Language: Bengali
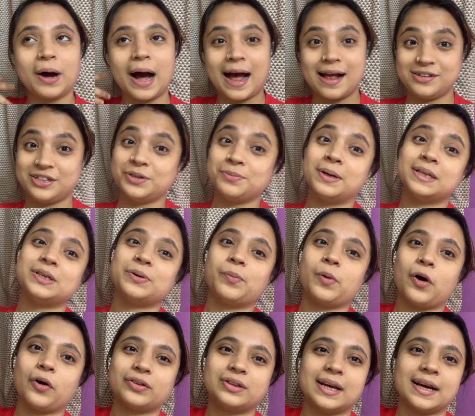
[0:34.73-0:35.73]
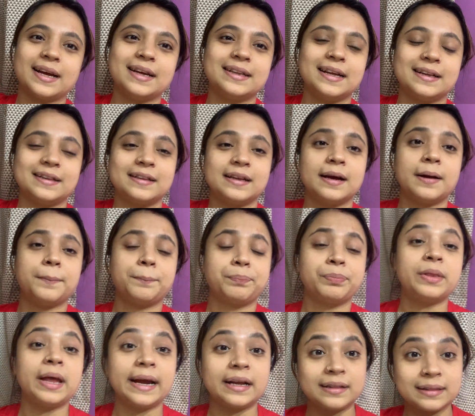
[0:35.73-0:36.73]
আশীর্বাদের ব্লগ থেকে দেখতে
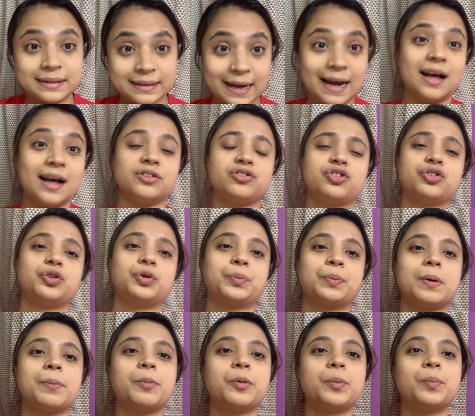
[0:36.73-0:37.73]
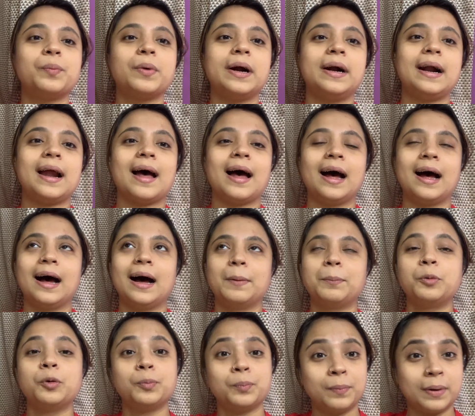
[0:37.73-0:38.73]
দেখতে আছো তোমরা বুম্বার
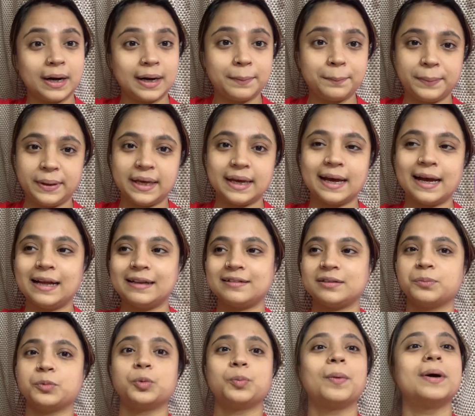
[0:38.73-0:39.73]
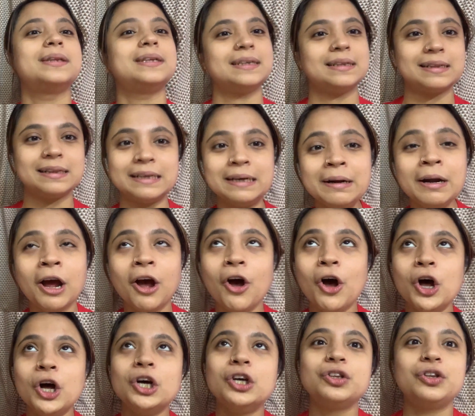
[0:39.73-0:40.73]
বুম্বার বিয়ে আছে বুম্বা তিতলি
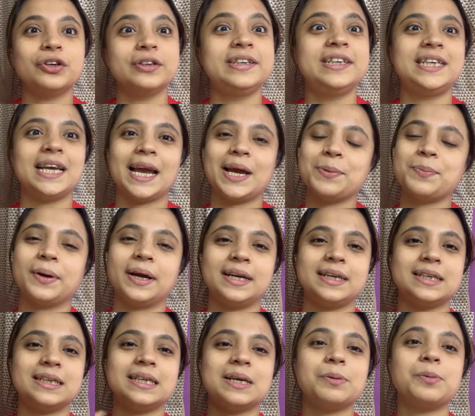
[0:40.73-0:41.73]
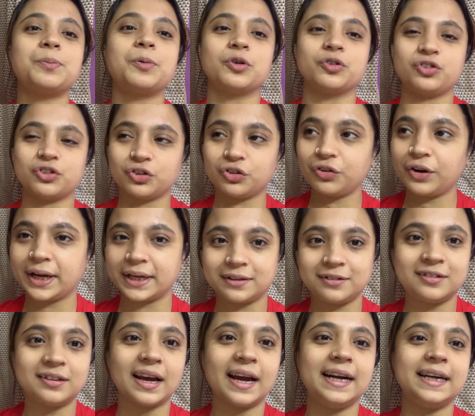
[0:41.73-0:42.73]
তো সেই বিয়েটা নিয়ে আমি প্রচণ্ড
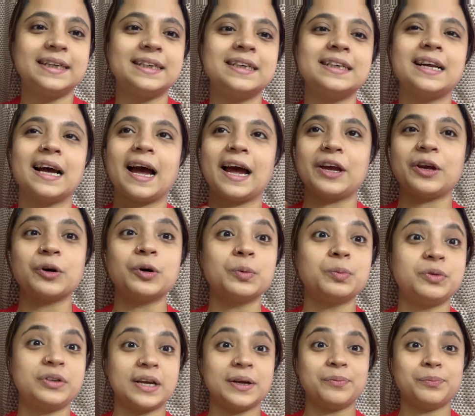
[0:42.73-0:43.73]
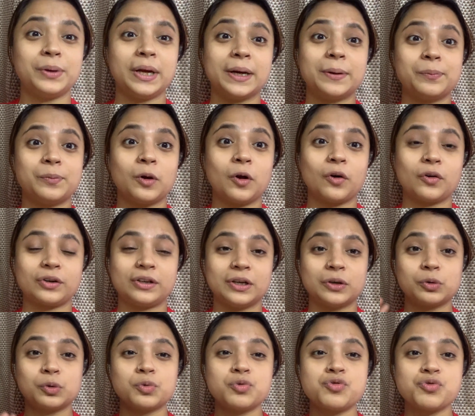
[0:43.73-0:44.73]
এক্সাইটেড আই হোপ সেই বিয়ের
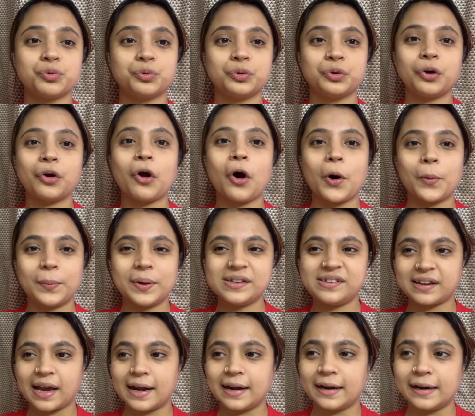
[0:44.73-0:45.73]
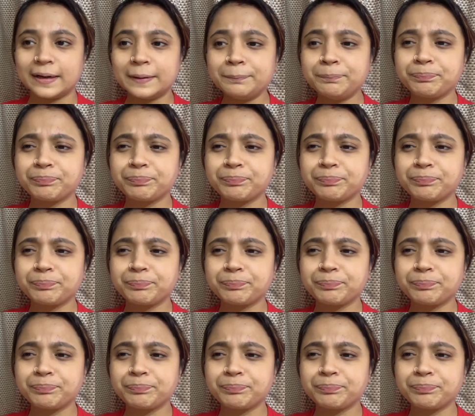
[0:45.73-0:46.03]
ব্লগটাও খুব সুন্দর হবে চ্যানেলে